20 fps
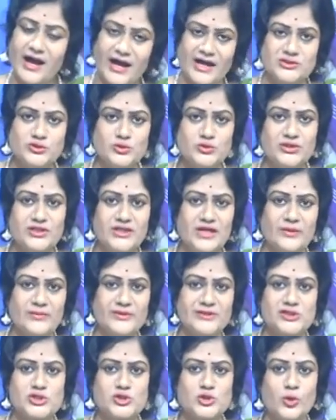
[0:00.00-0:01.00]
আজও তিনি
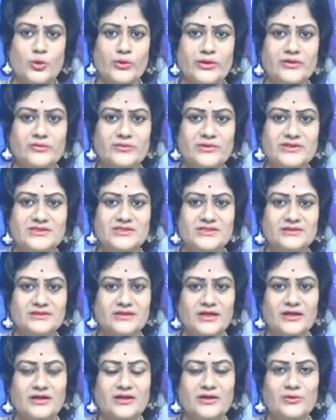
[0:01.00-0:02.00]
আমাদের সঙ্গে রয়েছেন
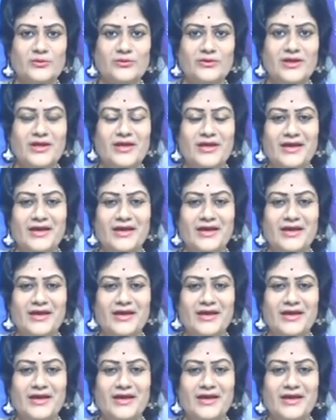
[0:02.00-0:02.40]
তার কারণ